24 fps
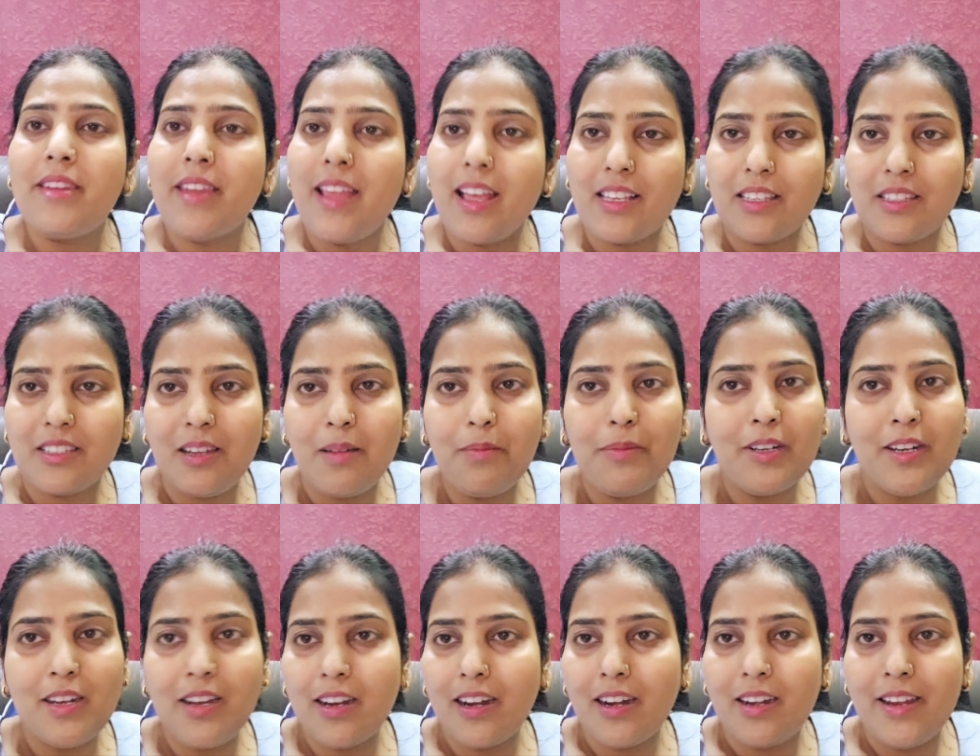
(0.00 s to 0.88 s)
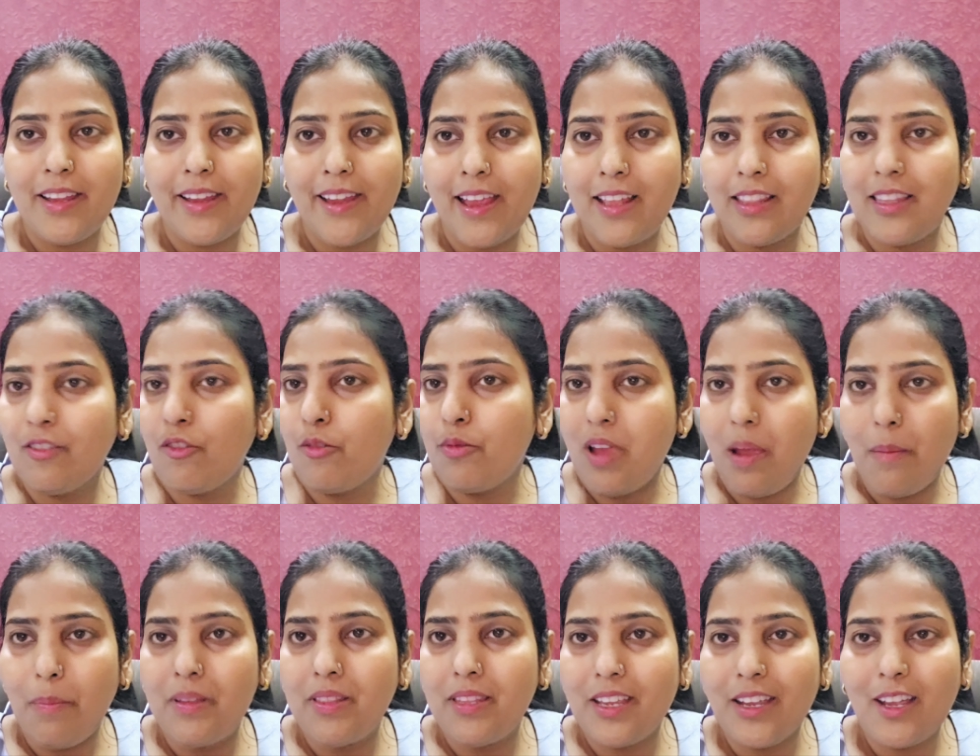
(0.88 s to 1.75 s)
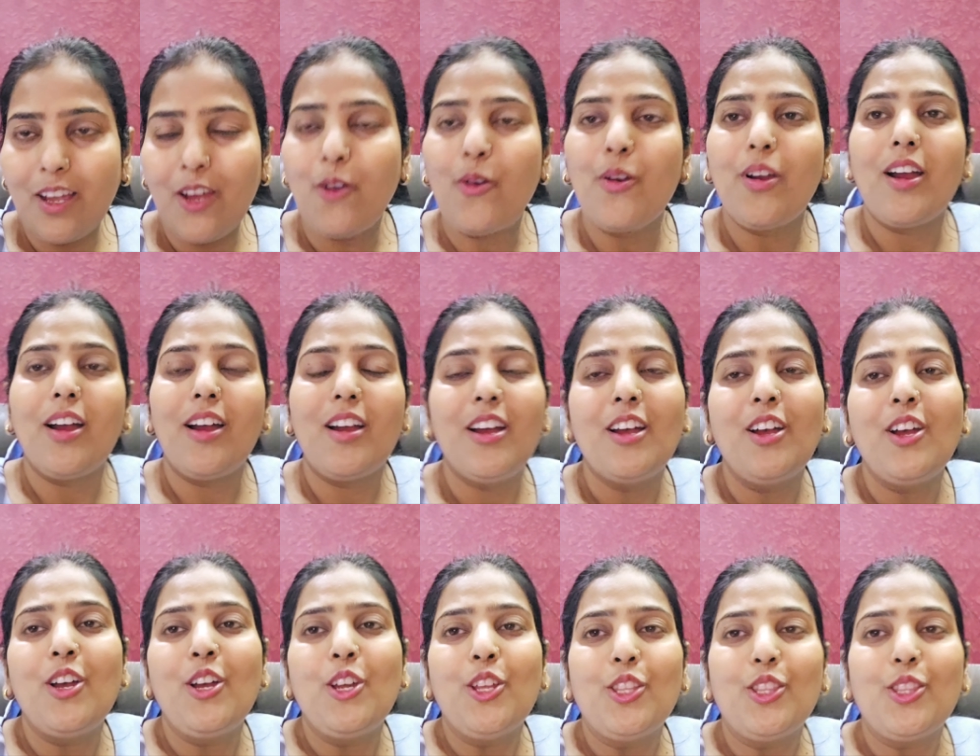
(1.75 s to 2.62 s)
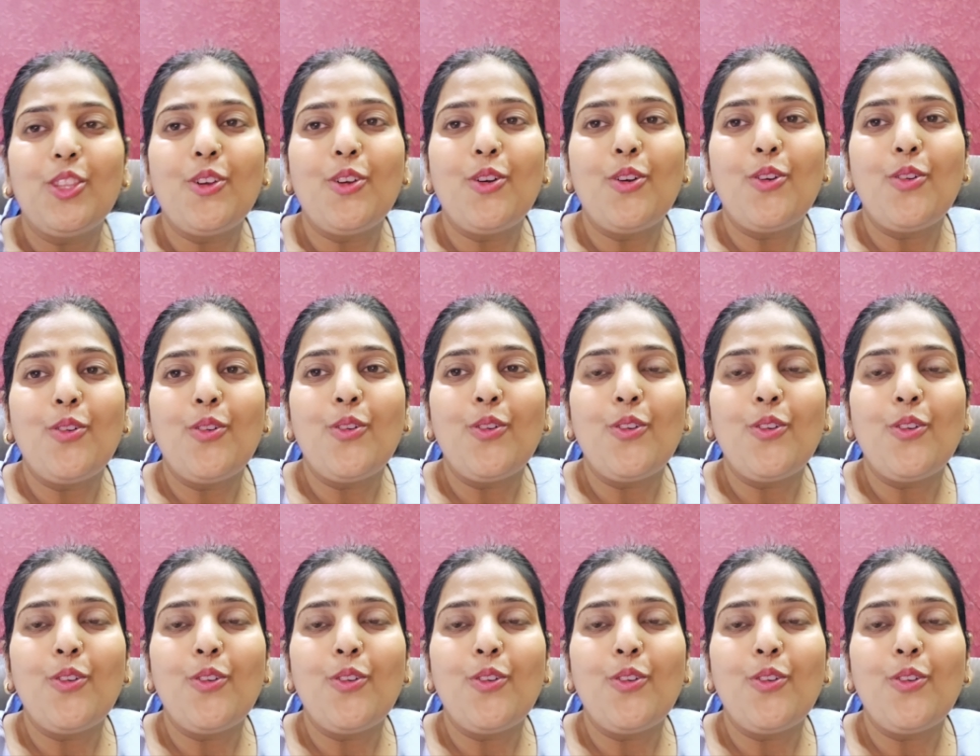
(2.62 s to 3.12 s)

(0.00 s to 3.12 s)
बाद नेक्स्ट टाइम डिनर करने गए थे वो भी आपने देखा होगा तो